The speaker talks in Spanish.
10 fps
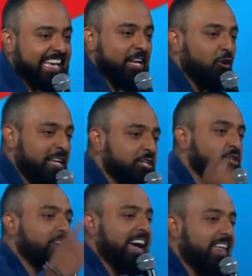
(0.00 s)
que no
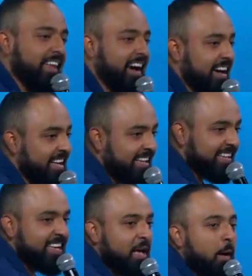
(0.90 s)
hizo nada,
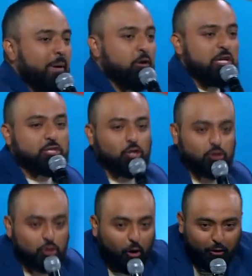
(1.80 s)
pero hizo
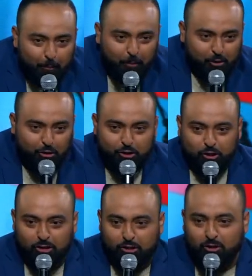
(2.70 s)
todo por
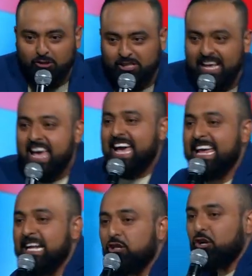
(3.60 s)
nosotros.
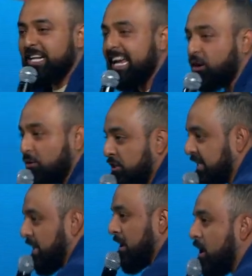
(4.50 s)
Él nos
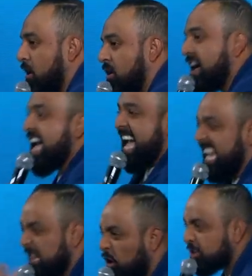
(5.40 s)
reconcilió,
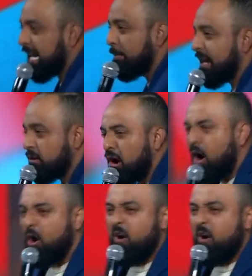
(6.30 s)
Él nos amarró,